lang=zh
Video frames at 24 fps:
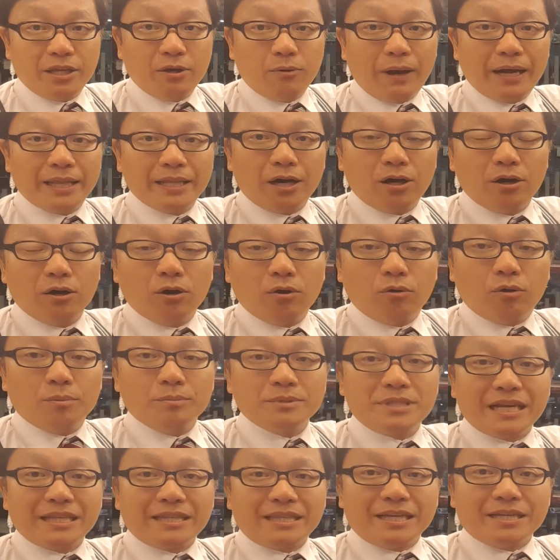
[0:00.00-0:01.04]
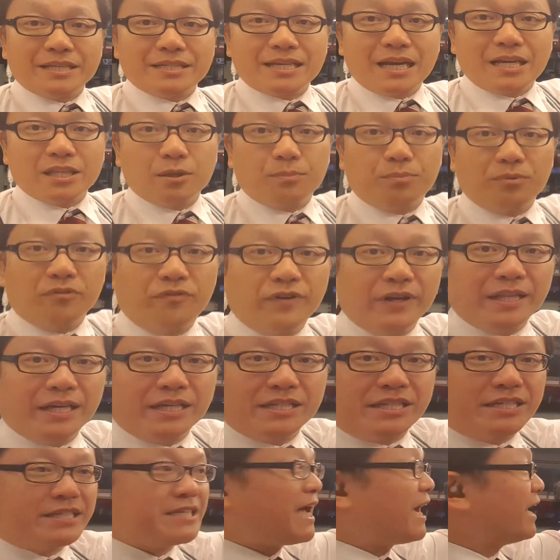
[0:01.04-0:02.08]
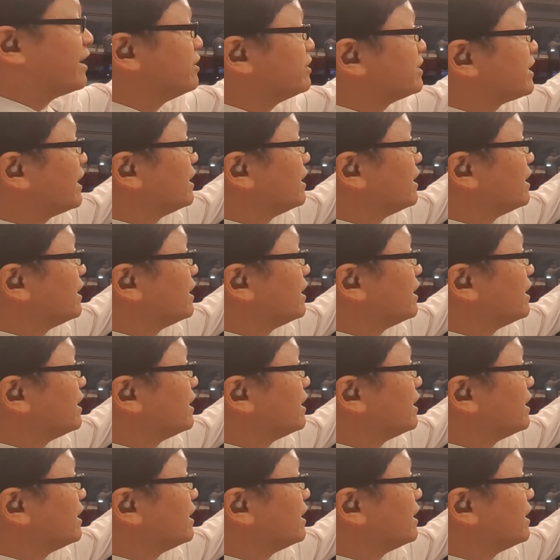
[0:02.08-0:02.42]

另外呢，我们在顶上的部分呢，其实还有一